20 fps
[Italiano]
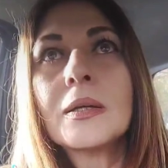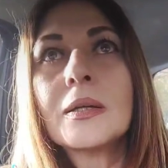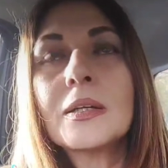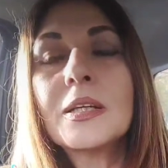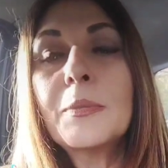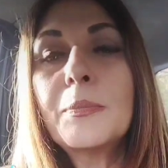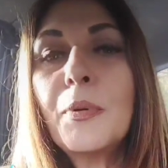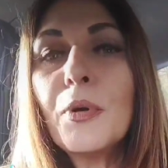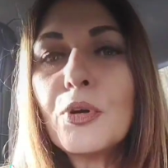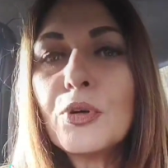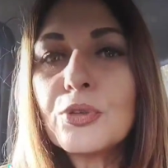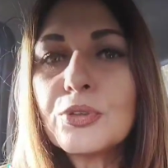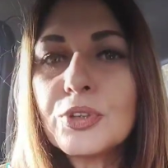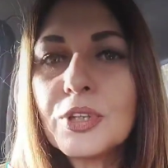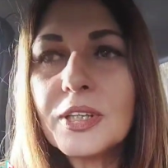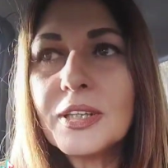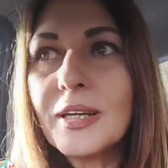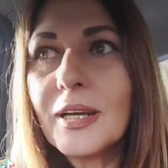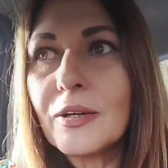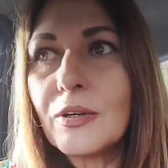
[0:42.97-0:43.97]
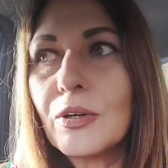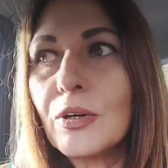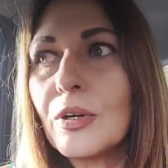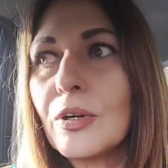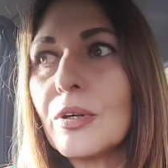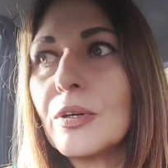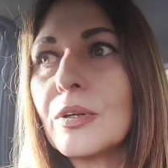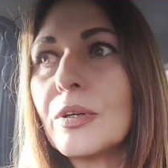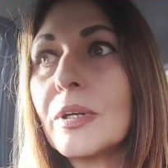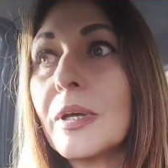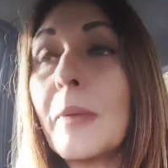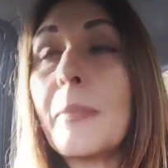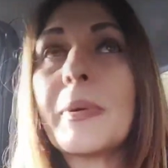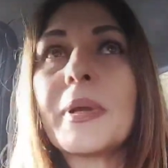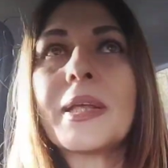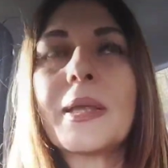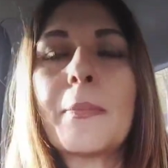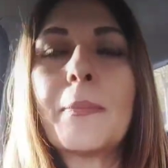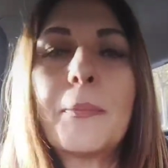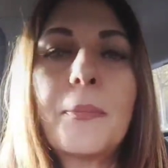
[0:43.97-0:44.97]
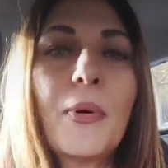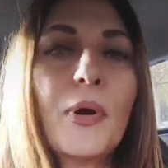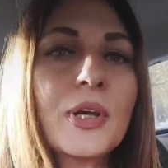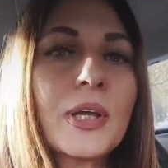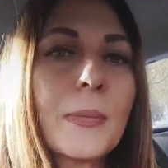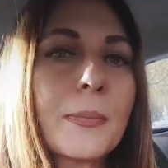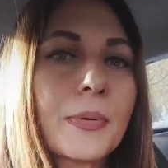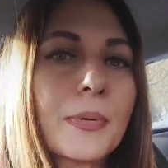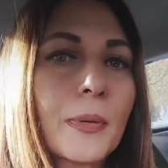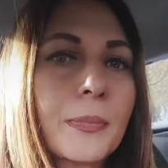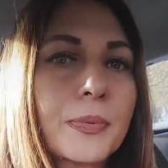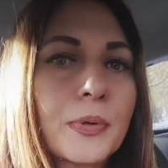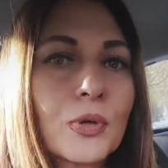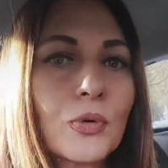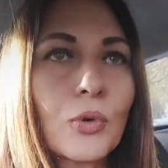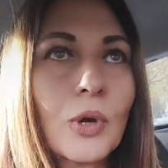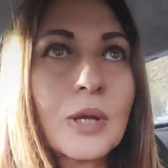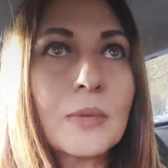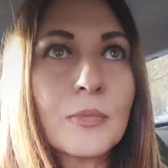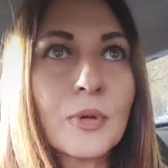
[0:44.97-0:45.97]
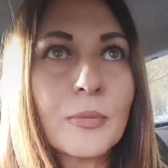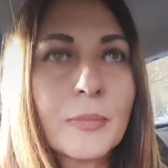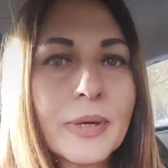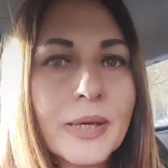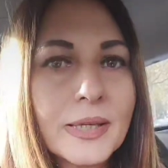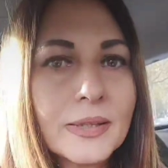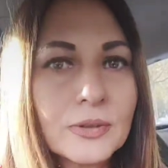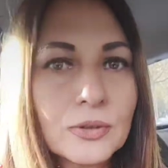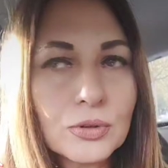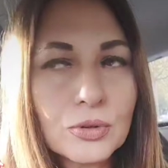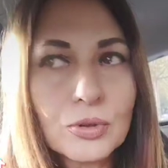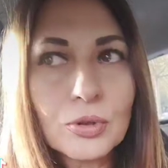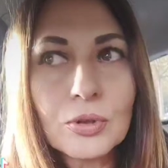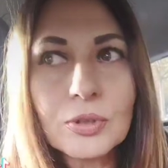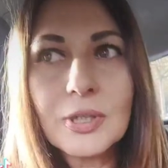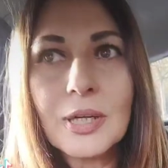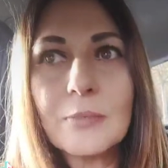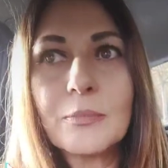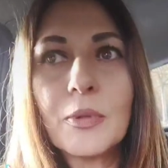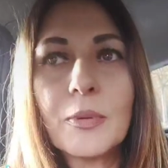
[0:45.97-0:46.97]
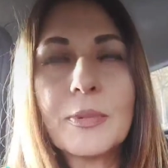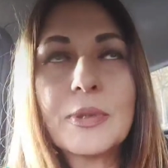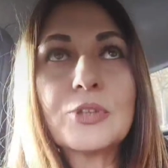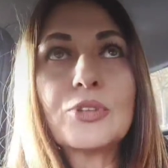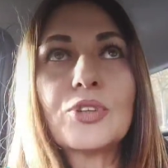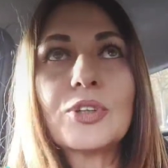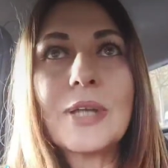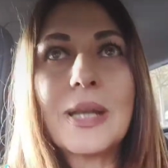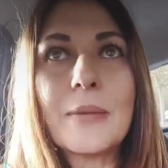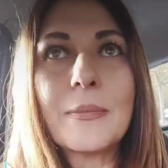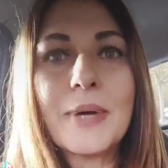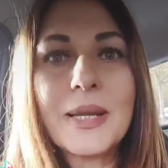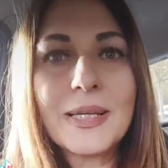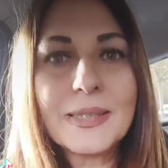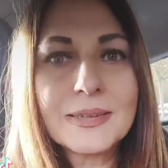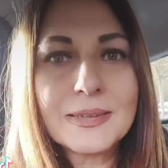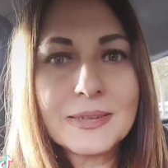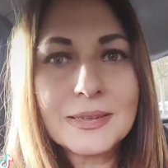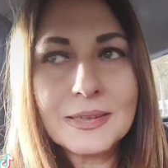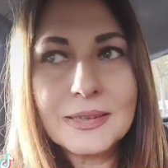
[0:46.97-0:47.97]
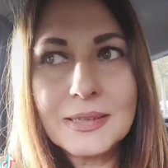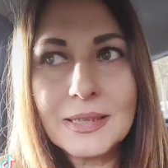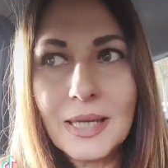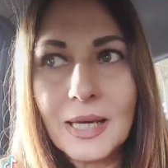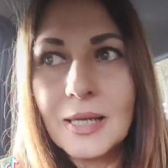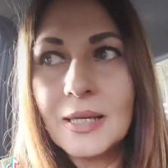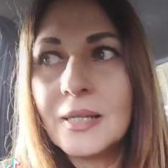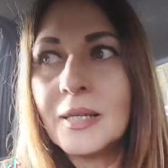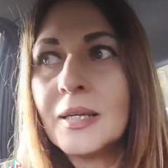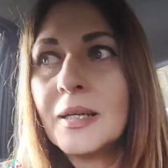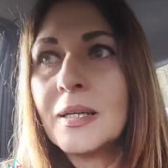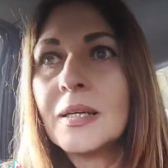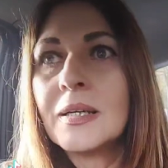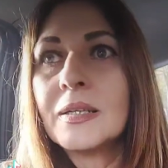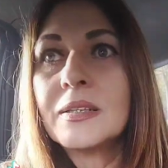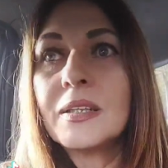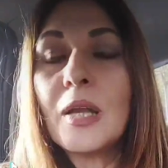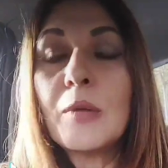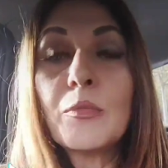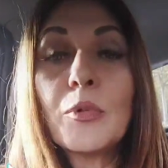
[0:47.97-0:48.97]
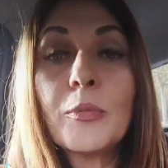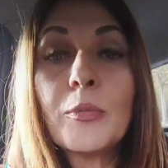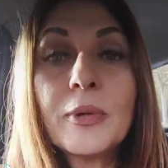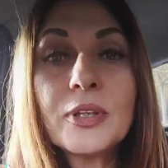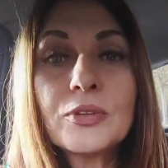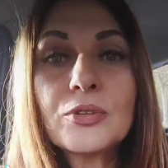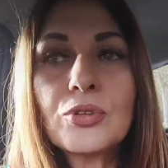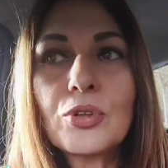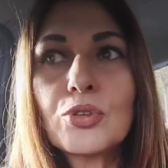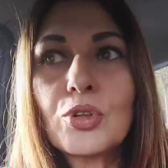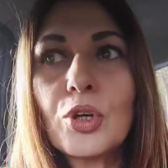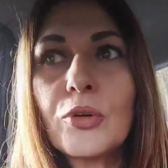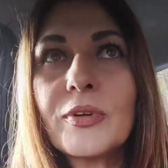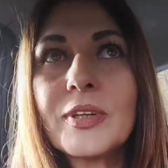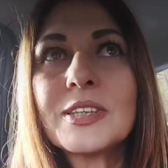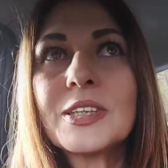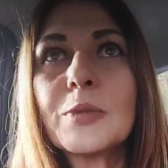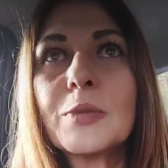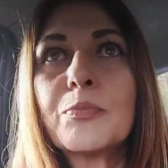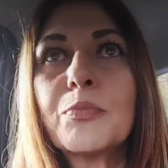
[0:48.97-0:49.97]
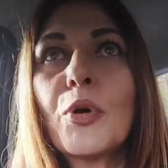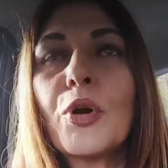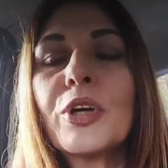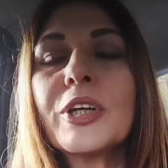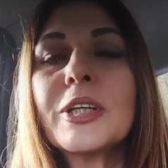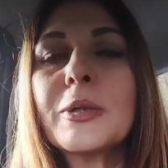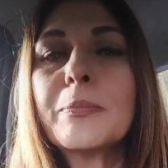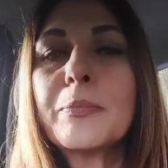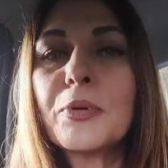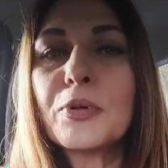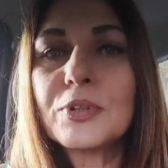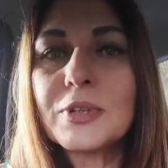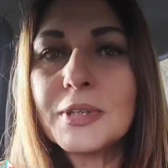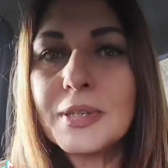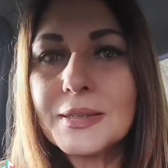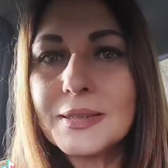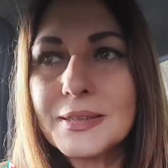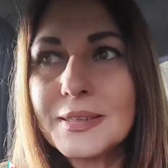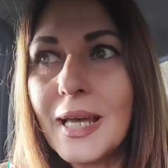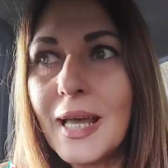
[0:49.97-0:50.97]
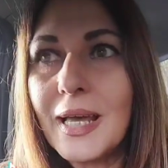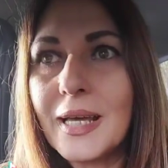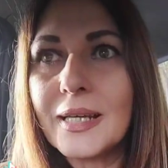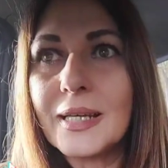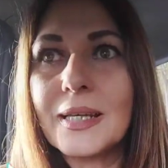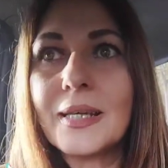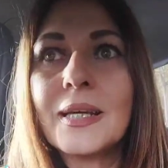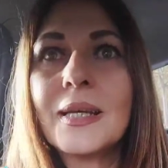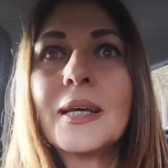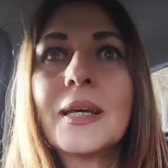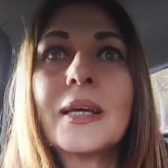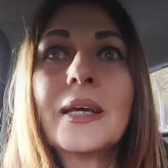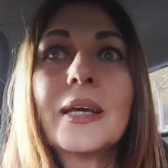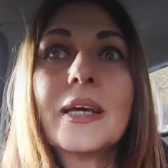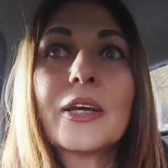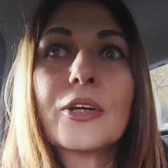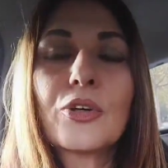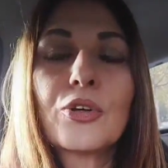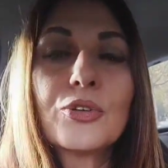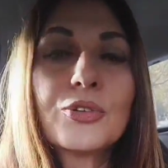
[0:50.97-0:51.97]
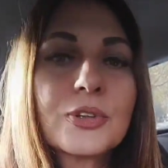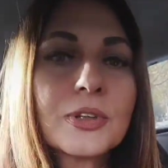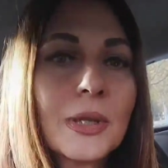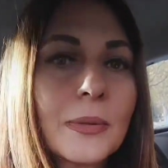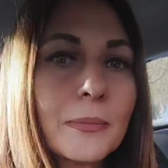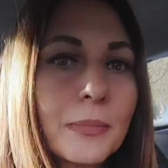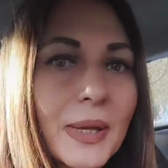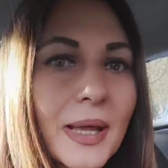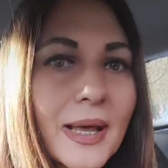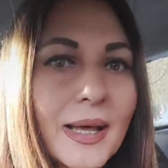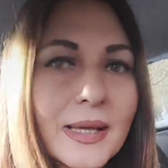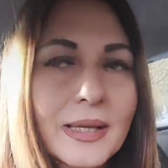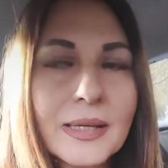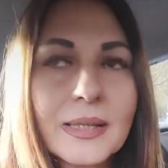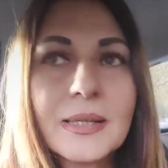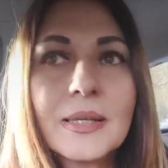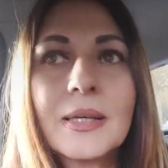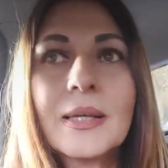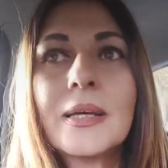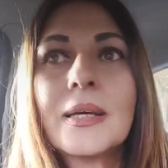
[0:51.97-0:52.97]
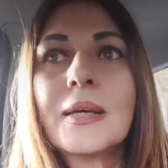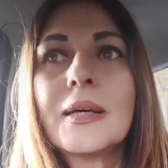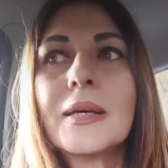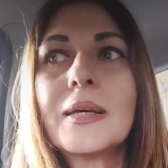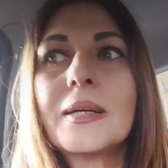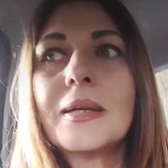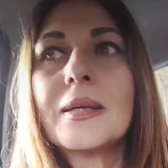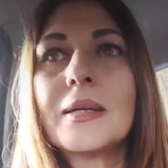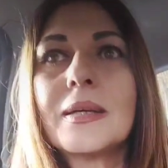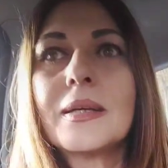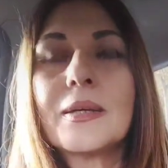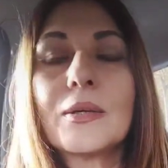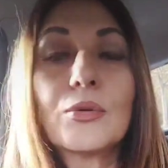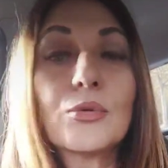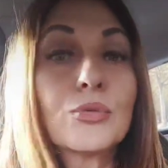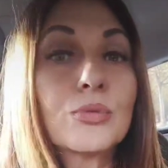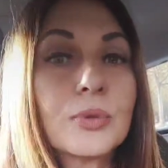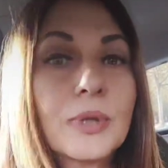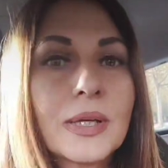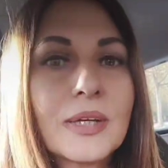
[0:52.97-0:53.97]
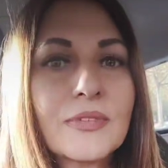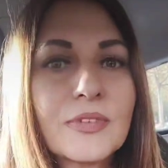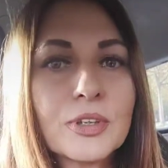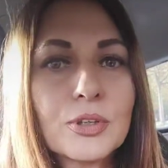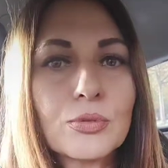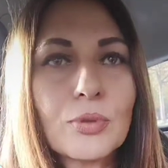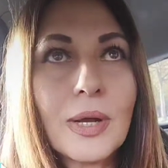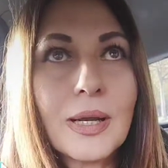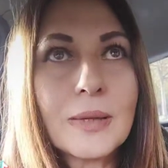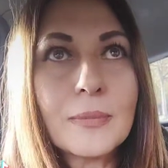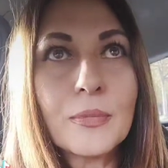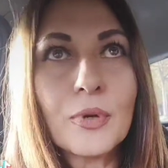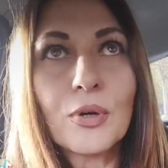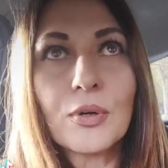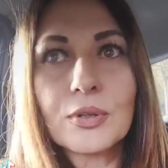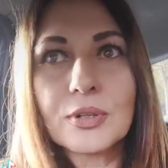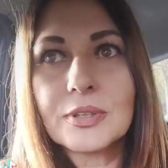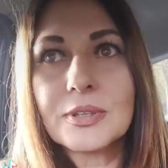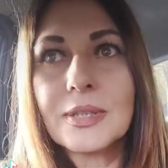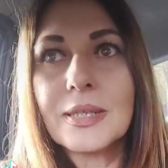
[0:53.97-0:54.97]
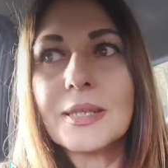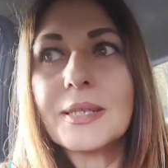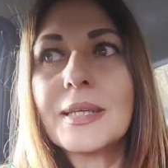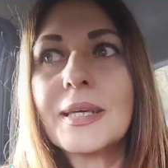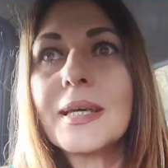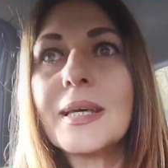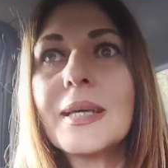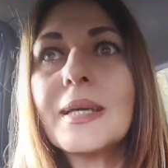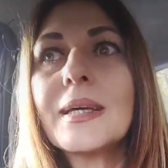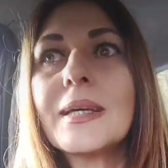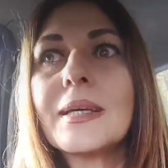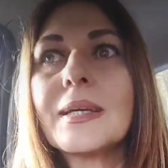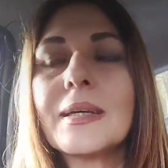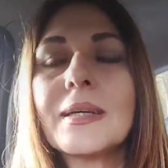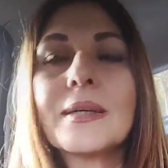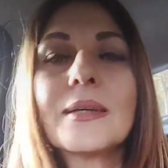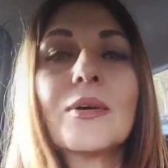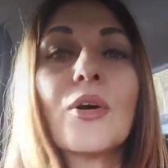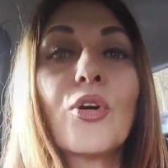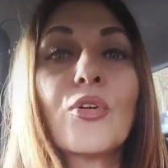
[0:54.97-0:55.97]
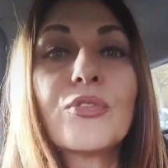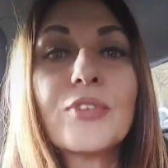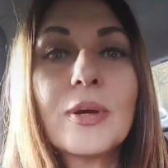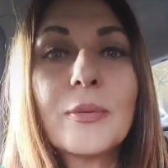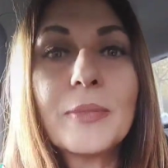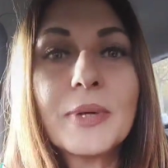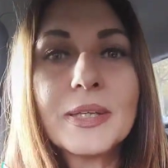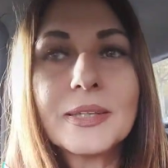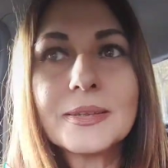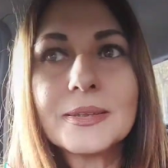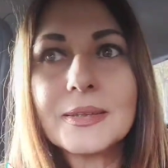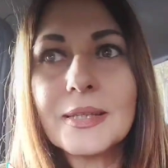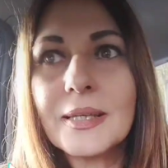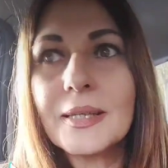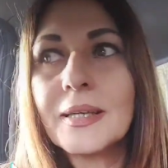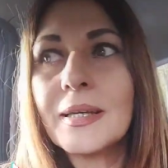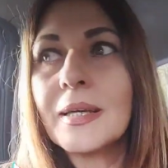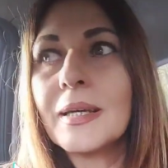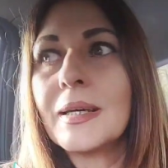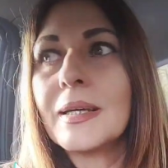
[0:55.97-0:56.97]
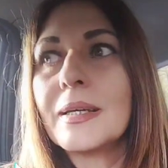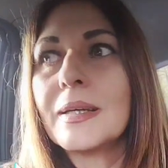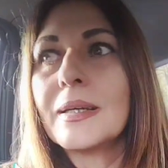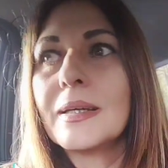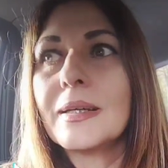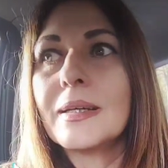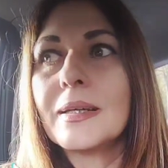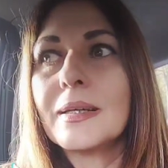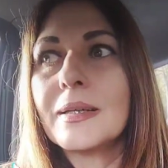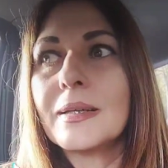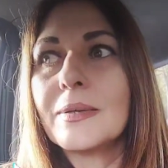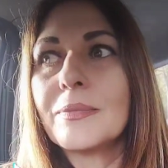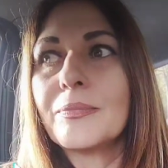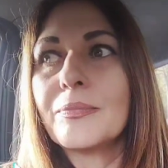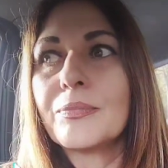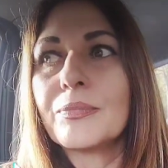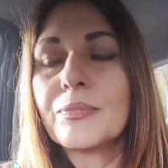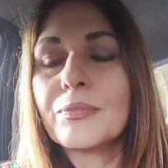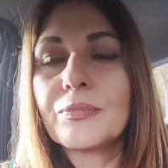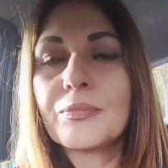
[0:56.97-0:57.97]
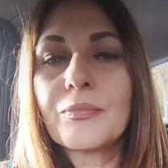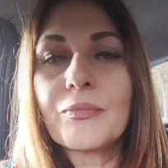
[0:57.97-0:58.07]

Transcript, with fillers: L'ipocondriaco, eh, perché poi è proprio in quel momento, nel momento della malattia, nel momento dove si può ipotizzare e contemplare eh, una morte, che eh, ovviamente ehm,